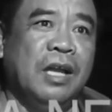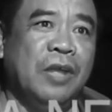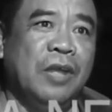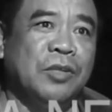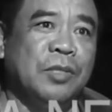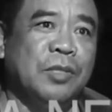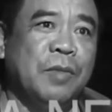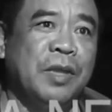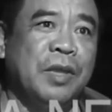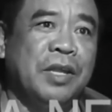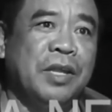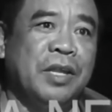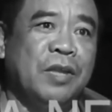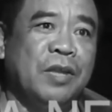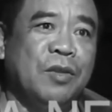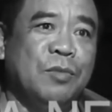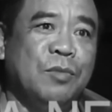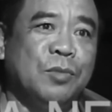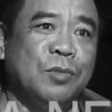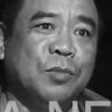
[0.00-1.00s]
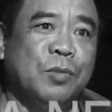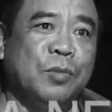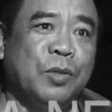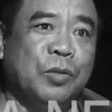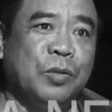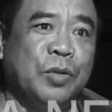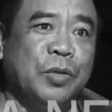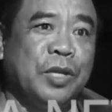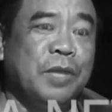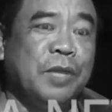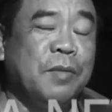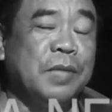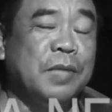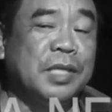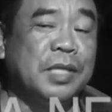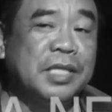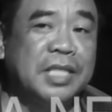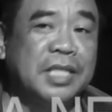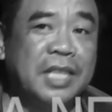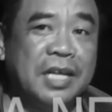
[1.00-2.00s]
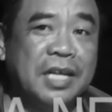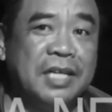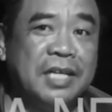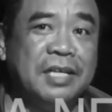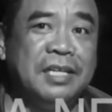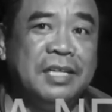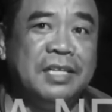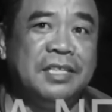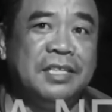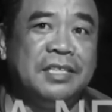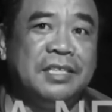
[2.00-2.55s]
ang layo sa bahay niya ay almost mga 20 meters lang.